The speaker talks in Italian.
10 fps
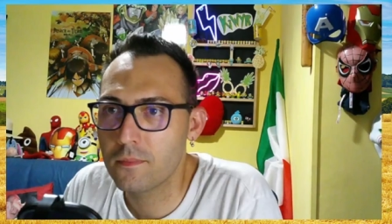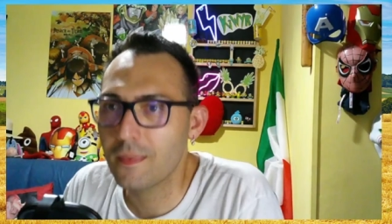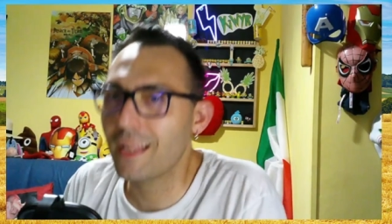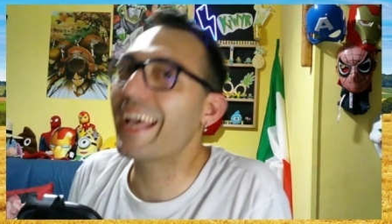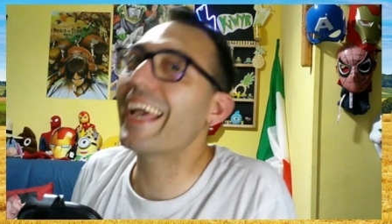
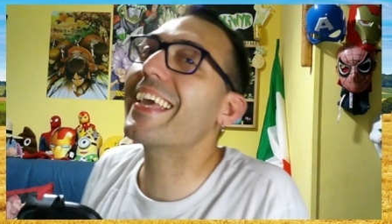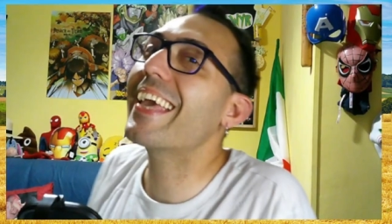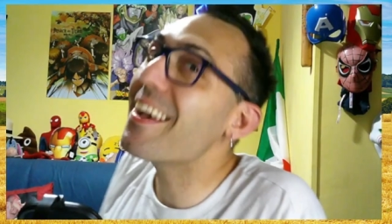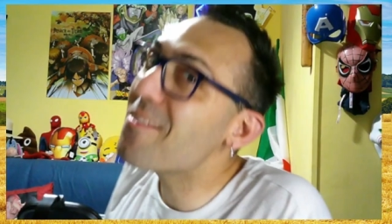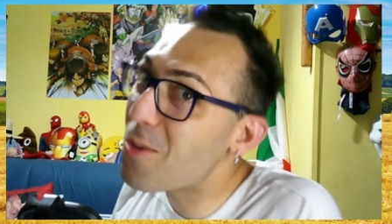E
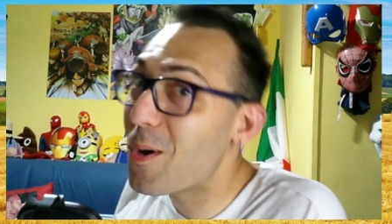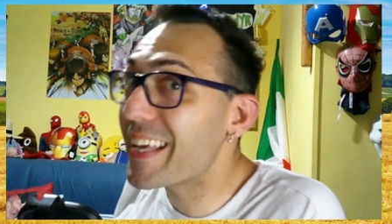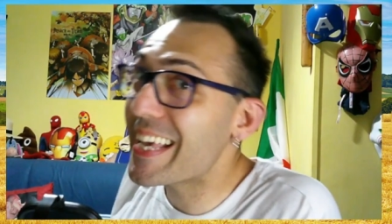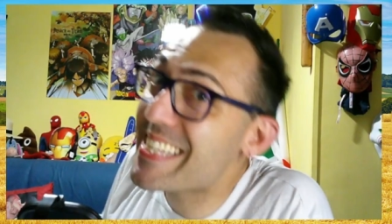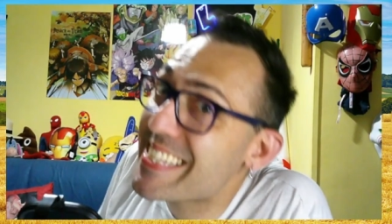che vuoi
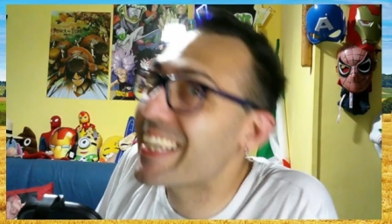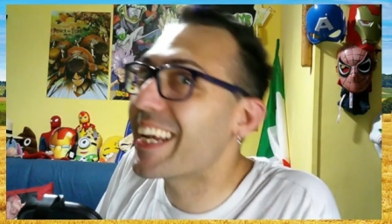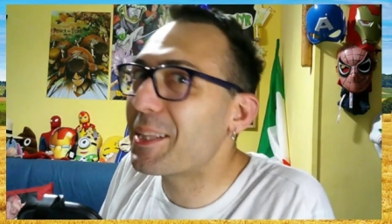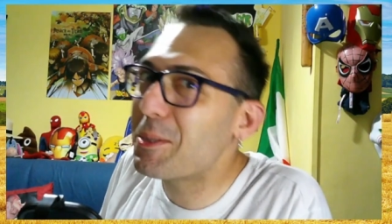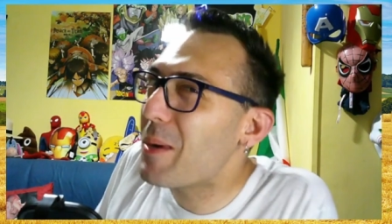essere
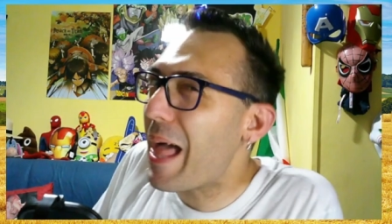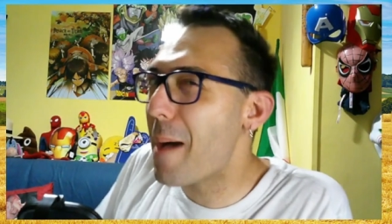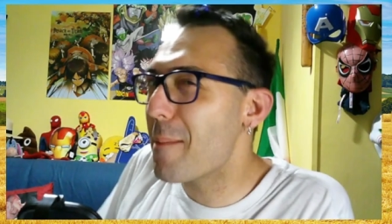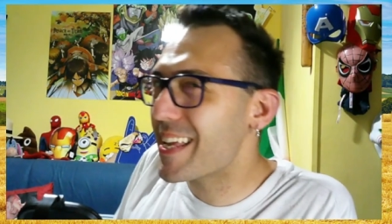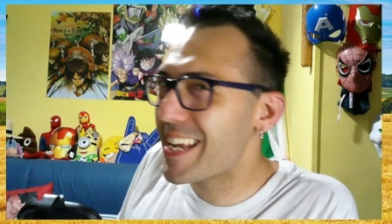tu la
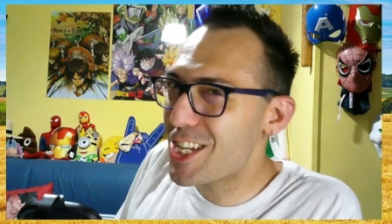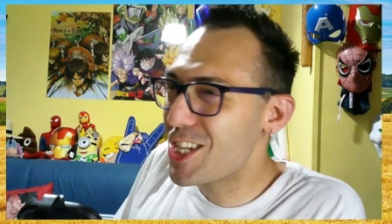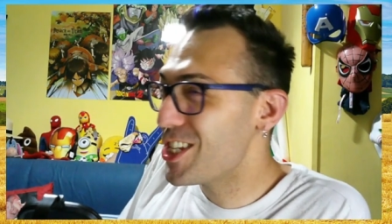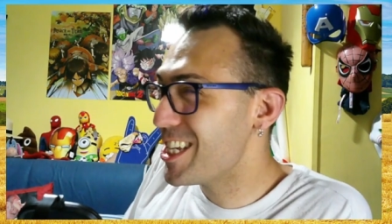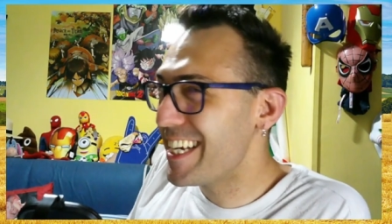
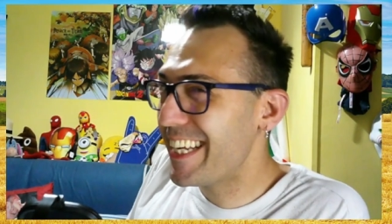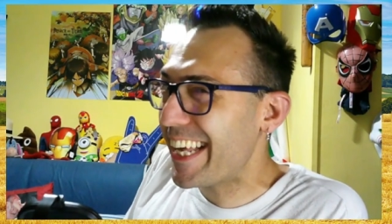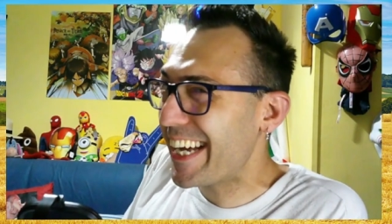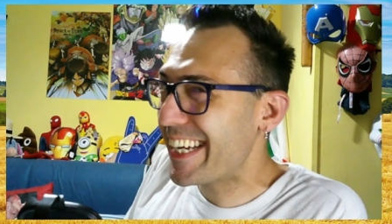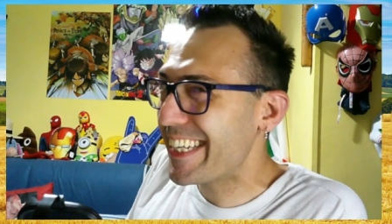
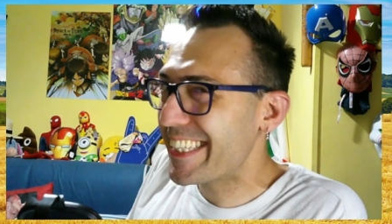peregina?